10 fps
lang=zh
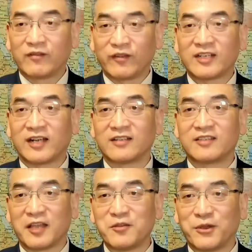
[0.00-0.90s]
非常
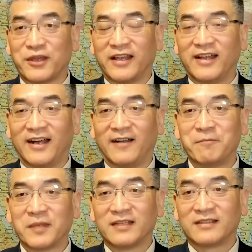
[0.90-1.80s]
坚决啊。
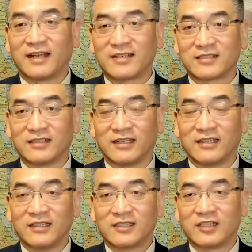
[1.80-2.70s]
但是
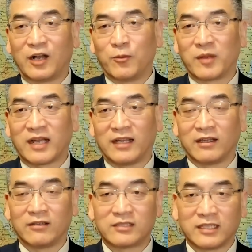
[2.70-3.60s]
呢，实际上我们看
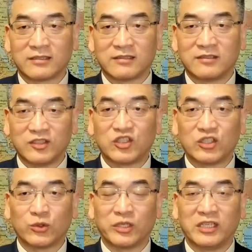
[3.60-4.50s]
到这次
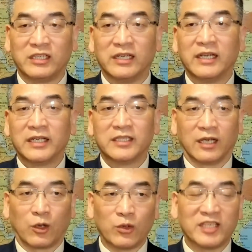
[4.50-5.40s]
G7 会议，
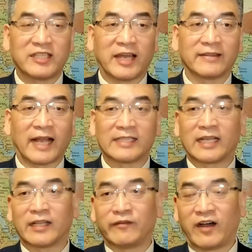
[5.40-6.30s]
呃，会前大
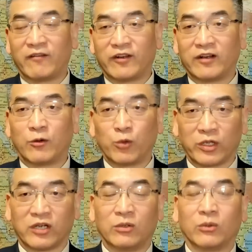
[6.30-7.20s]
家的放风，
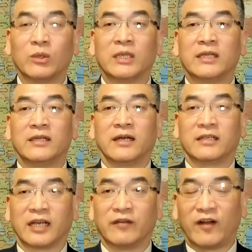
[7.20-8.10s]
会后，
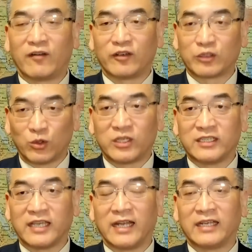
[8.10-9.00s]
呃，这个放风都
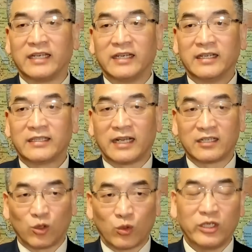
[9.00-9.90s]
很严厉。
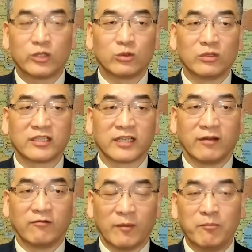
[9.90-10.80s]
但是会中的这
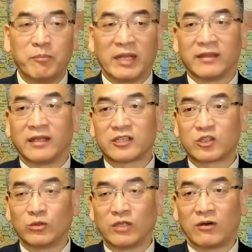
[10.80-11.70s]
个文本呢，
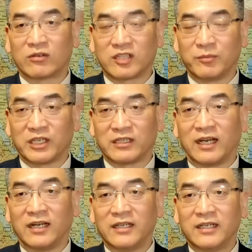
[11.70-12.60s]
首脑声明
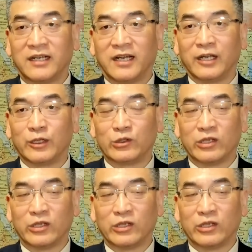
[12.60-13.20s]
呢，呃，